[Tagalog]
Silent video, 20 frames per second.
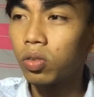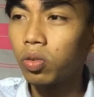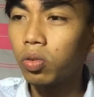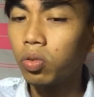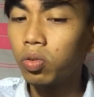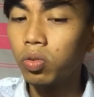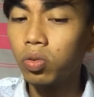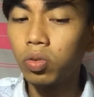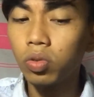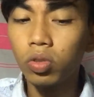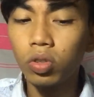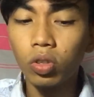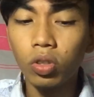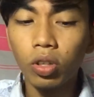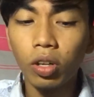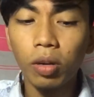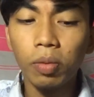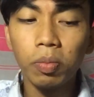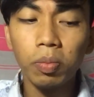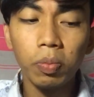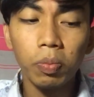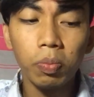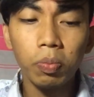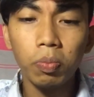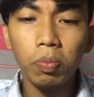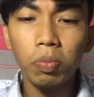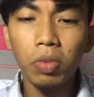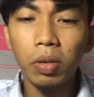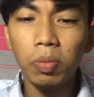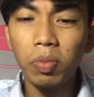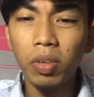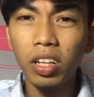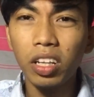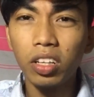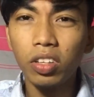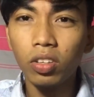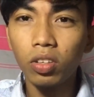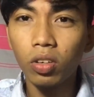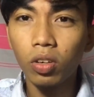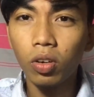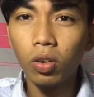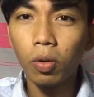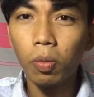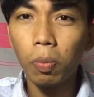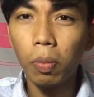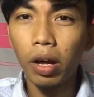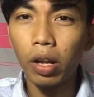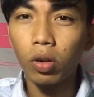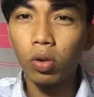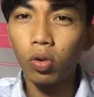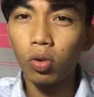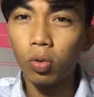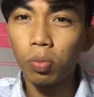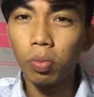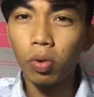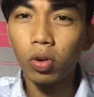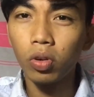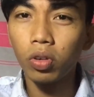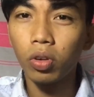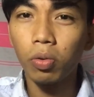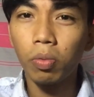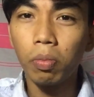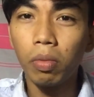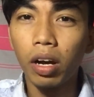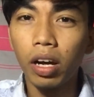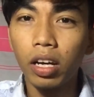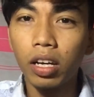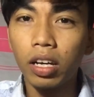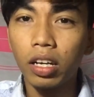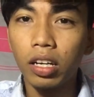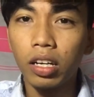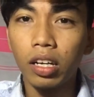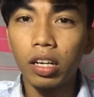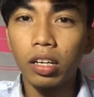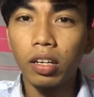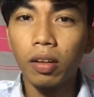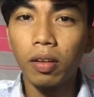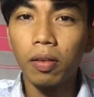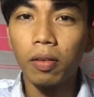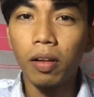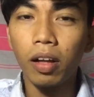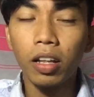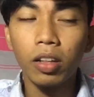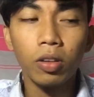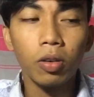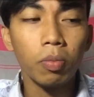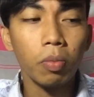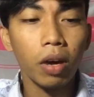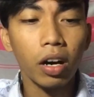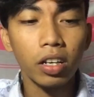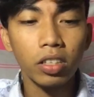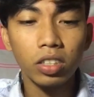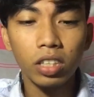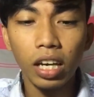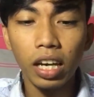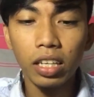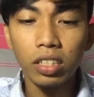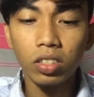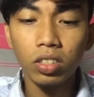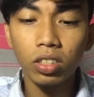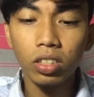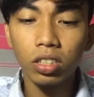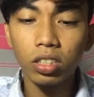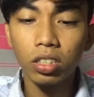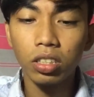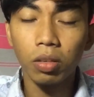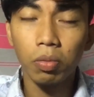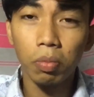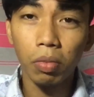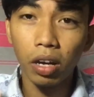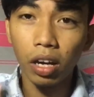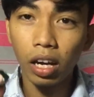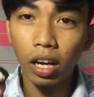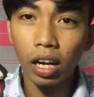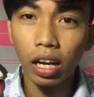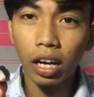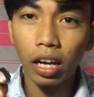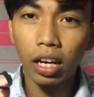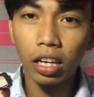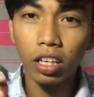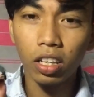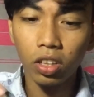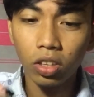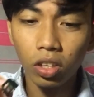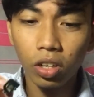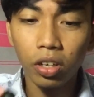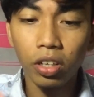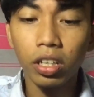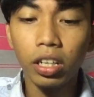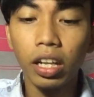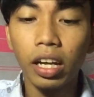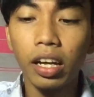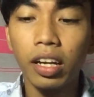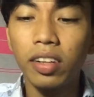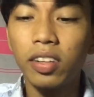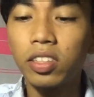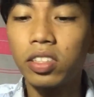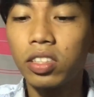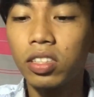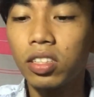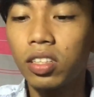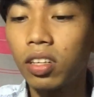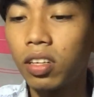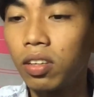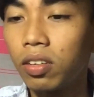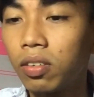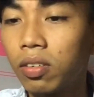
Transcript: kung yun ang bibilin nyo, marurupok yung mga, ano, mga chassis, yung mga internals.